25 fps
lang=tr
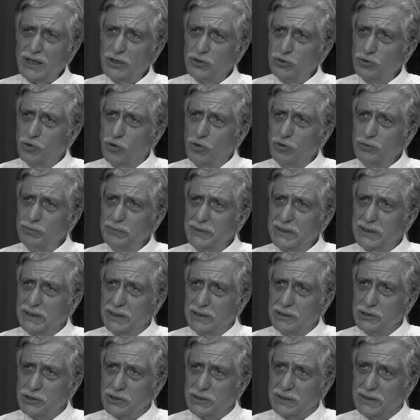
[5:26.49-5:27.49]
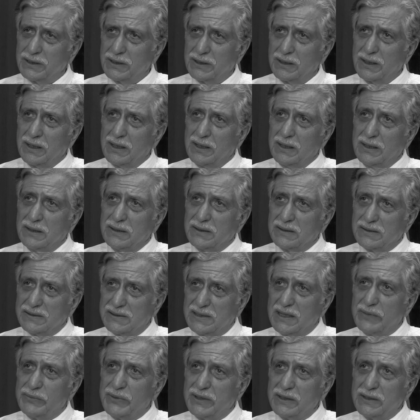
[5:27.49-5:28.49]
yoğun bir ilişki
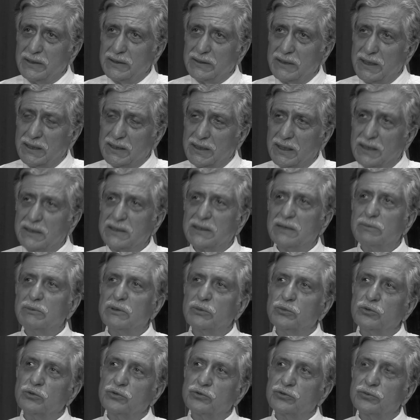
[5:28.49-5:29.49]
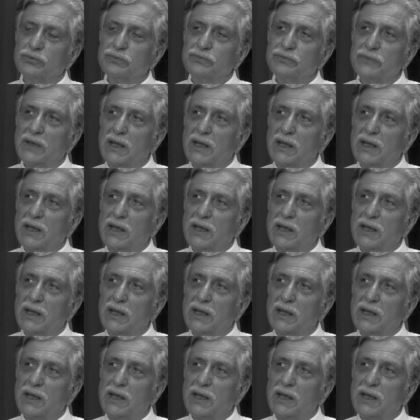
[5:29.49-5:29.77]
zemininde kendimi buldum.